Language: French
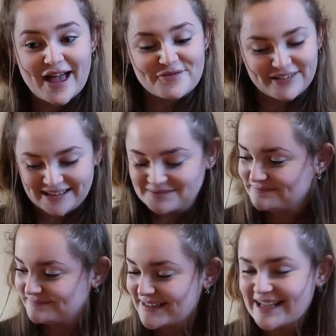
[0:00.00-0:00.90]
Voilà,
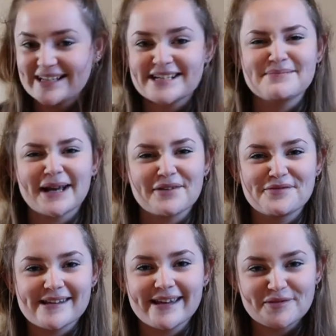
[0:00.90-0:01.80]
j'espère que
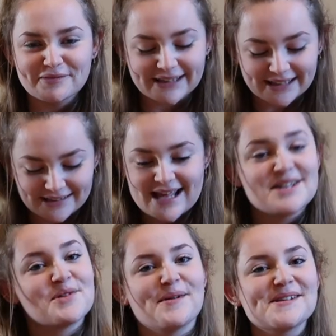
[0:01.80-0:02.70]
vous avez compris et
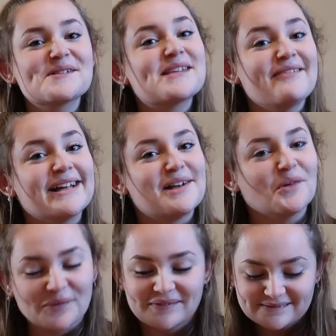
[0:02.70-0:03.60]
je pense que ça va être long.